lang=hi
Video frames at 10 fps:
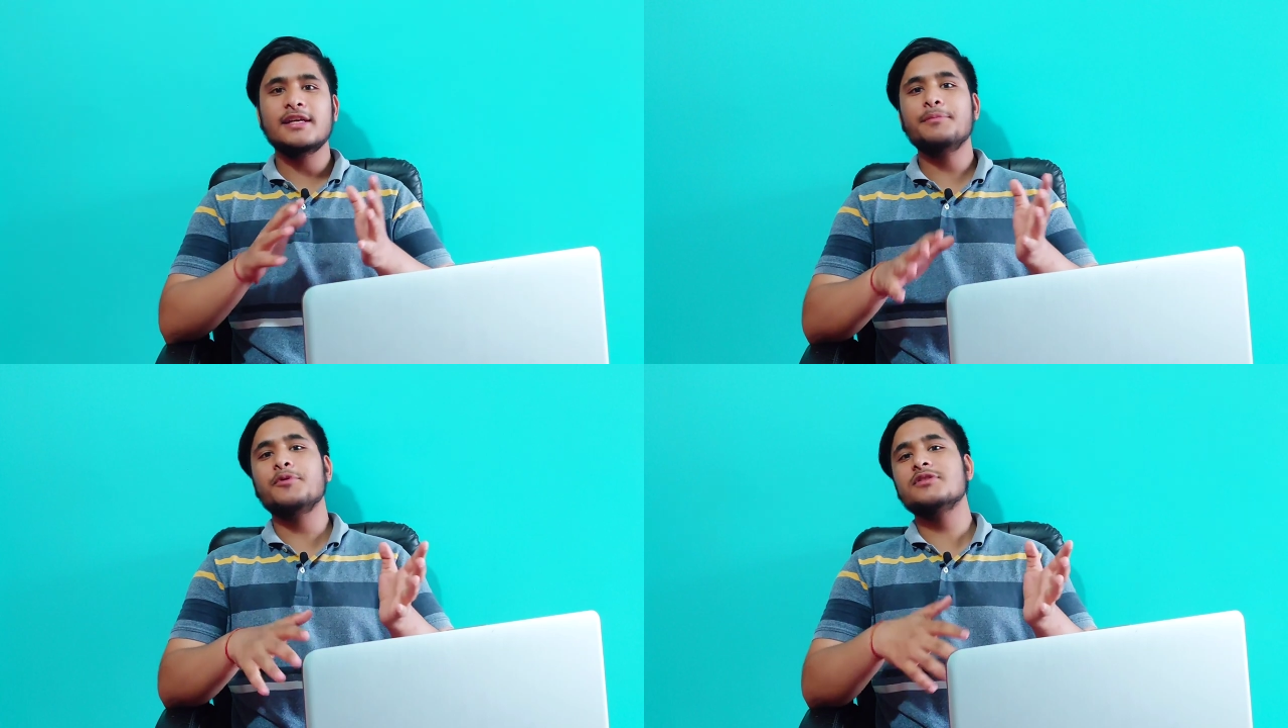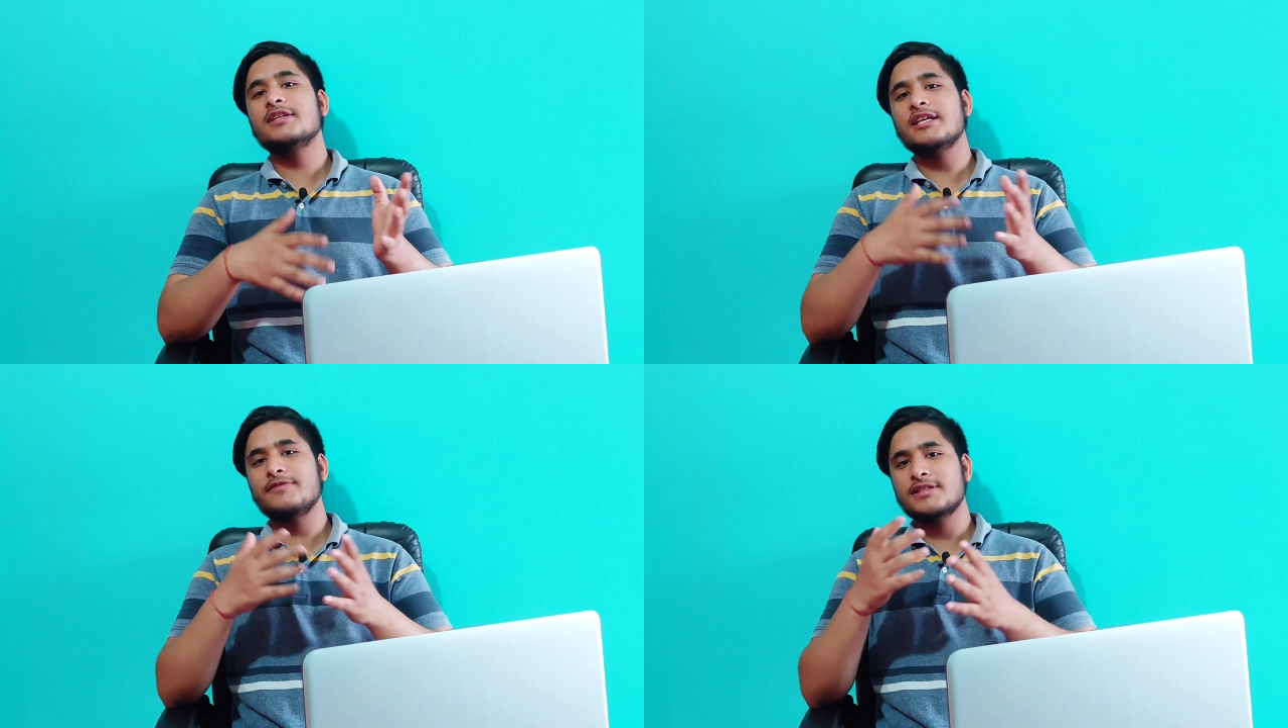या पोस्ट
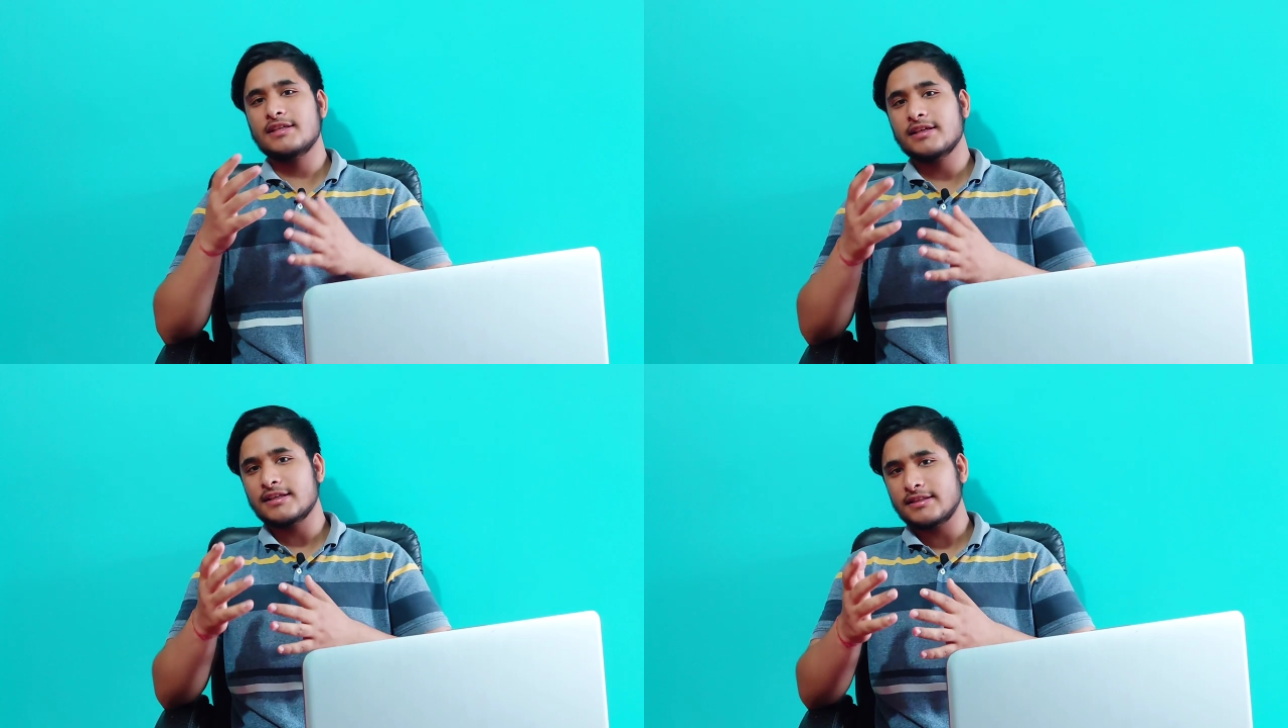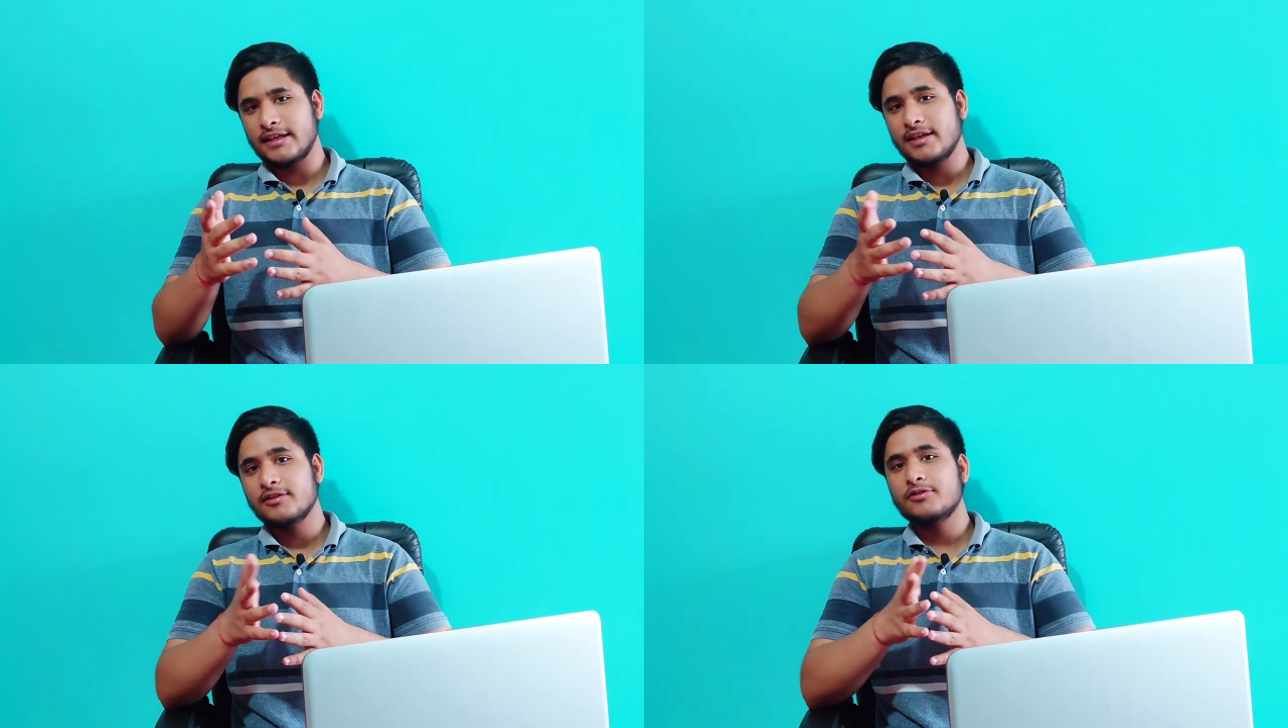ग्रेजुएशन करते
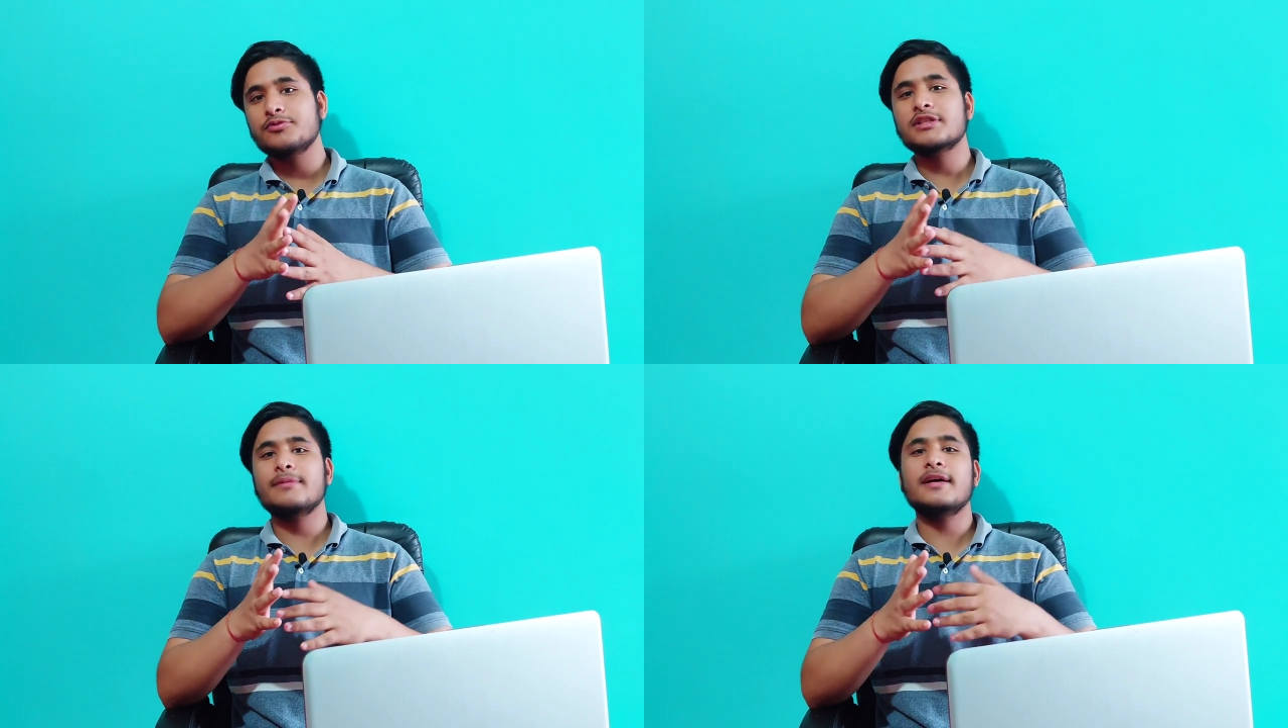हैं तो उसके